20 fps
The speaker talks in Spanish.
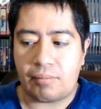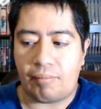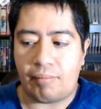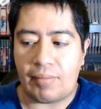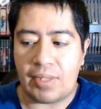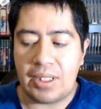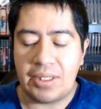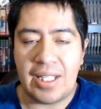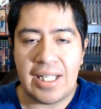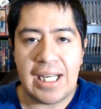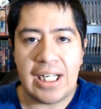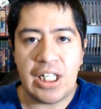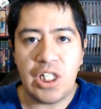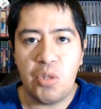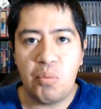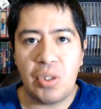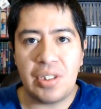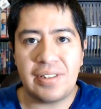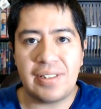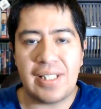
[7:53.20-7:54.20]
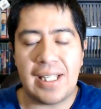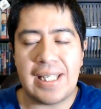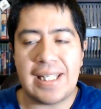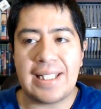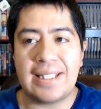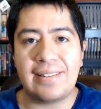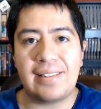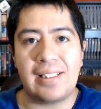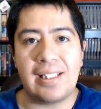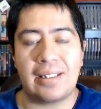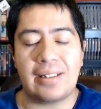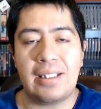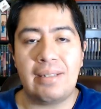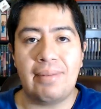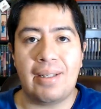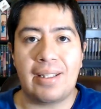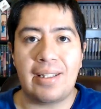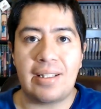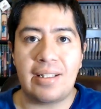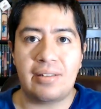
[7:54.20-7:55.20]
tenían como esta
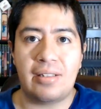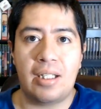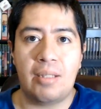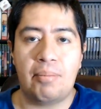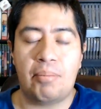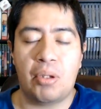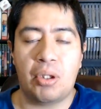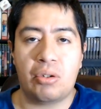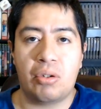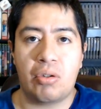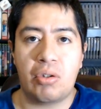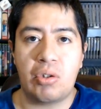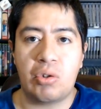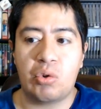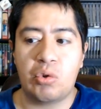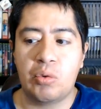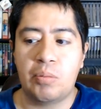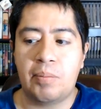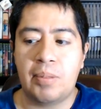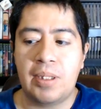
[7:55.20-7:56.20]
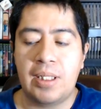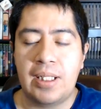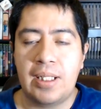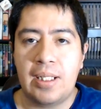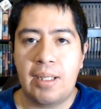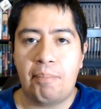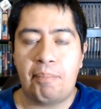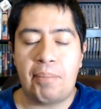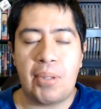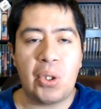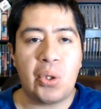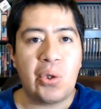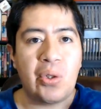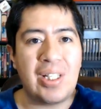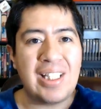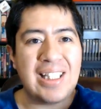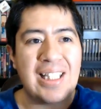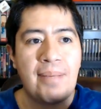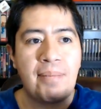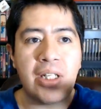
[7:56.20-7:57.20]
iniciativa de iniciar el proyecto de YouTube. Pero creo
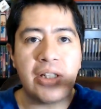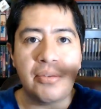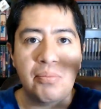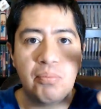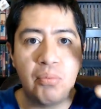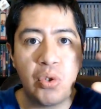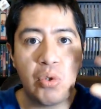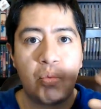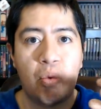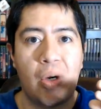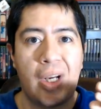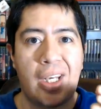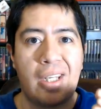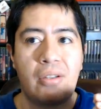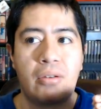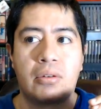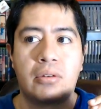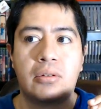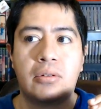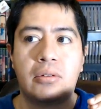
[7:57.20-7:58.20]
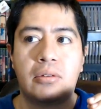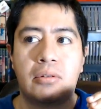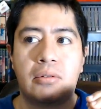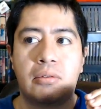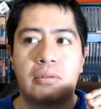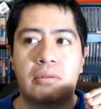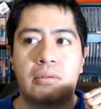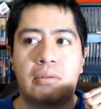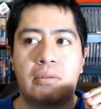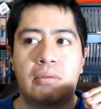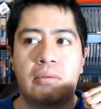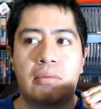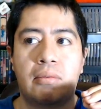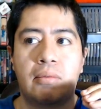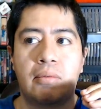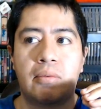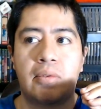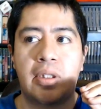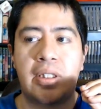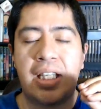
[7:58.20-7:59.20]
que también es muy bueno.
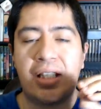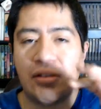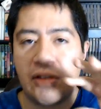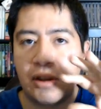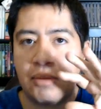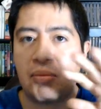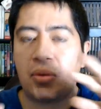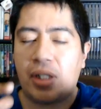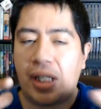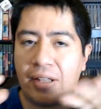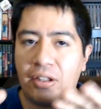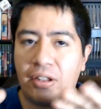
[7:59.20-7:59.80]
Y es como que dos